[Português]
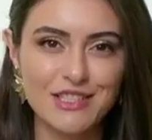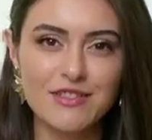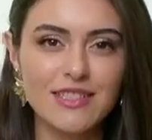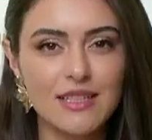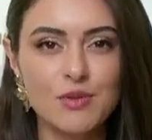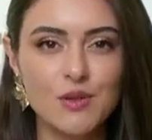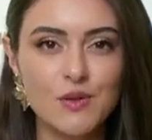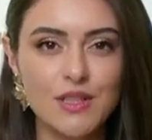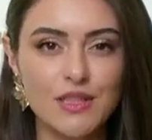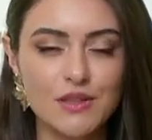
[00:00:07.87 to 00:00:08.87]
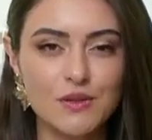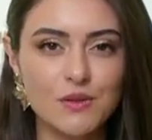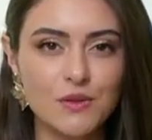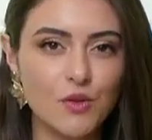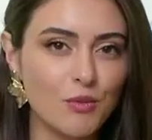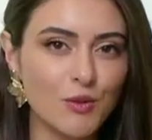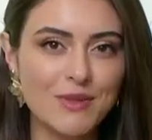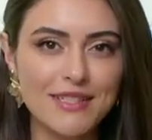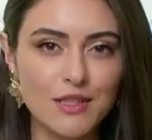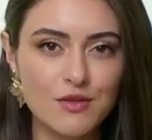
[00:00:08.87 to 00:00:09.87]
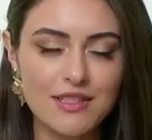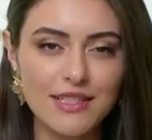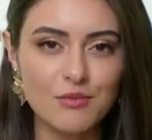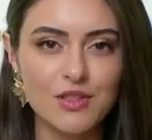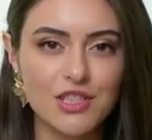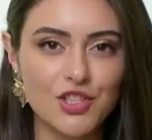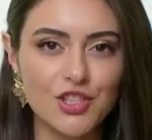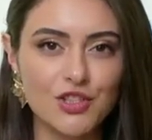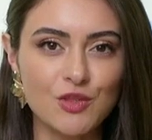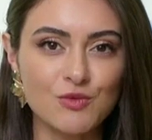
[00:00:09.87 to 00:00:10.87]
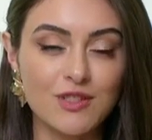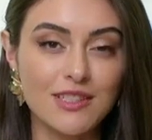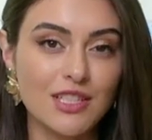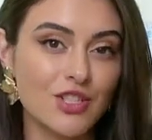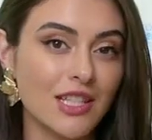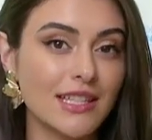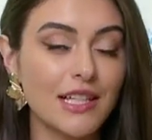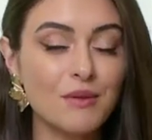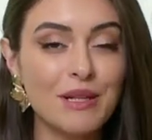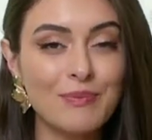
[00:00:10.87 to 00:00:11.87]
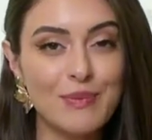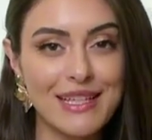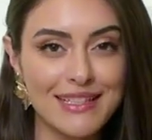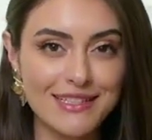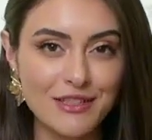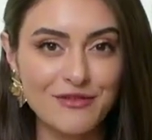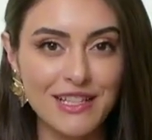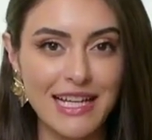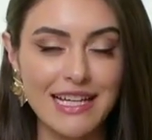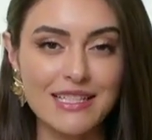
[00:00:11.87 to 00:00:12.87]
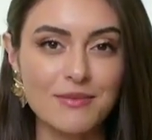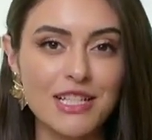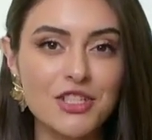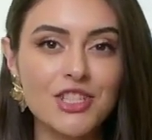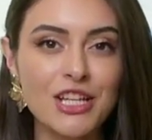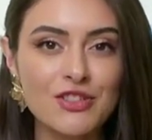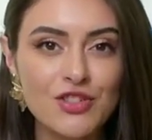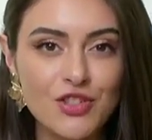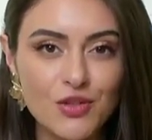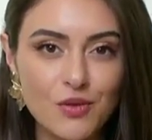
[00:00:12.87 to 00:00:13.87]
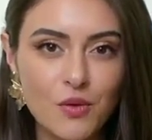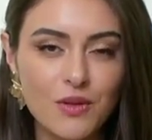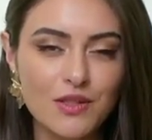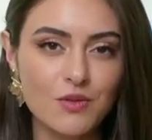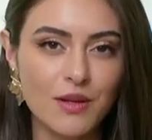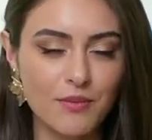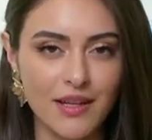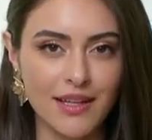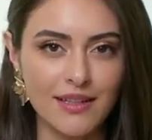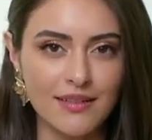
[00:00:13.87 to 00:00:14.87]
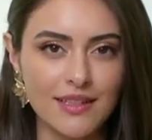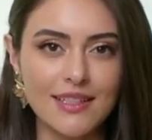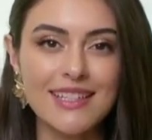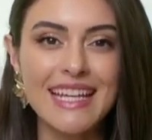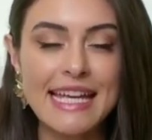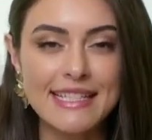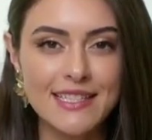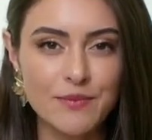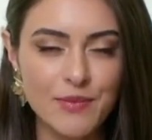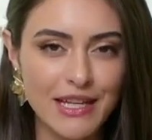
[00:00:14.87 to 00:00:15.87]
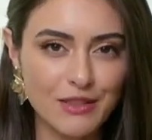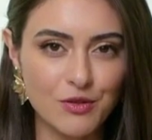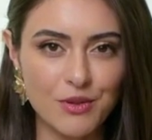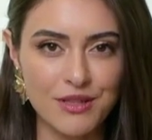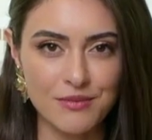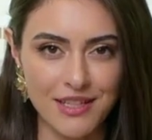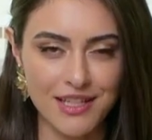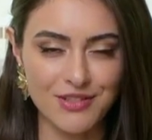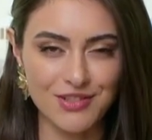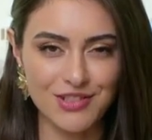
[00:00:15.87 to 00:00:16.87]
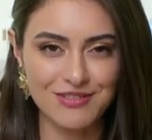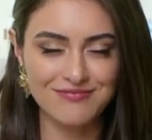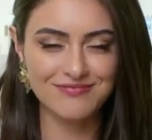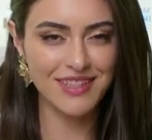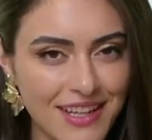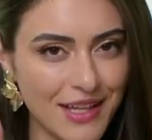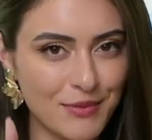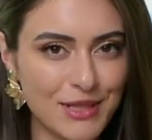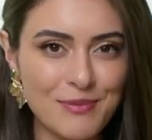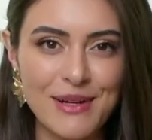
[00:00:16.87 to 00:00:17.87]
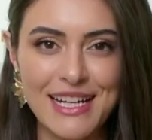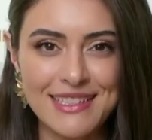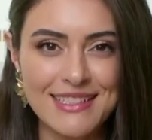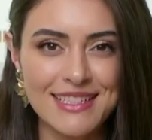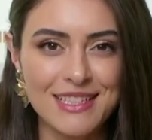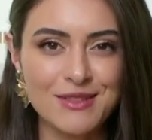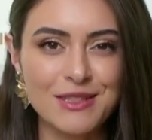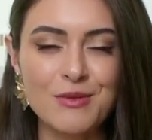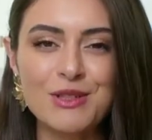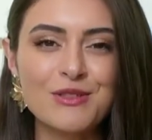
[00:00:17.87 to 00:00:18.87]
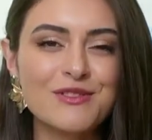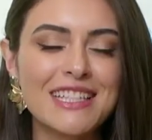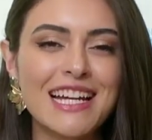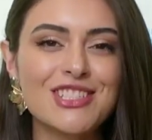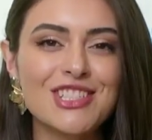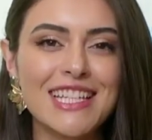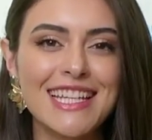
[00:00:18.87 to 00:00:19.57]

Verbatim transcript: Se você está procurando uma opção de sabonete íntimo que seja não apenas eficaz, mas gentil com a sua pele e que respeite o meio ambiente, Prepare-se que eu tenho uma novidade